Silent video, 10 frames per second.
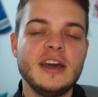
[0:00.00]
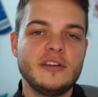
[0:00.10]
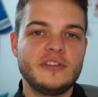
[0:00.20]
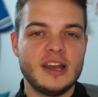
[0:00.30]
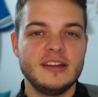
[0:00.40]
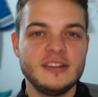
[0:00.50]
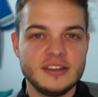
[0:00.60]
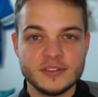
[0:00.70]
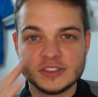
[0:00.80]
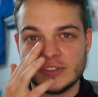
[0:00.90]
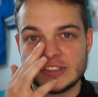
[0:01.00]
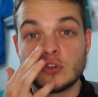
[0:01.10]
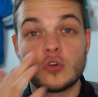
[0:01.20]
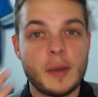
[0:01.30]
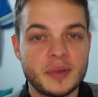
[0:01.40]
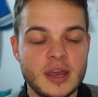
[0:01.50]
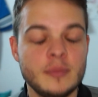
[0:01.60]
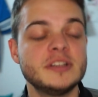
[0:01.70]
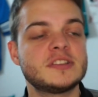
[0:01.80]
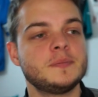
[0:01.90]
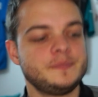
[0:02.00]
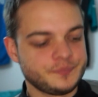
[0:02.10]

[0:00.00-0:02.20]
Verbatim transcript: Für alle, die nicht wissen, was ein Trap-Game ist,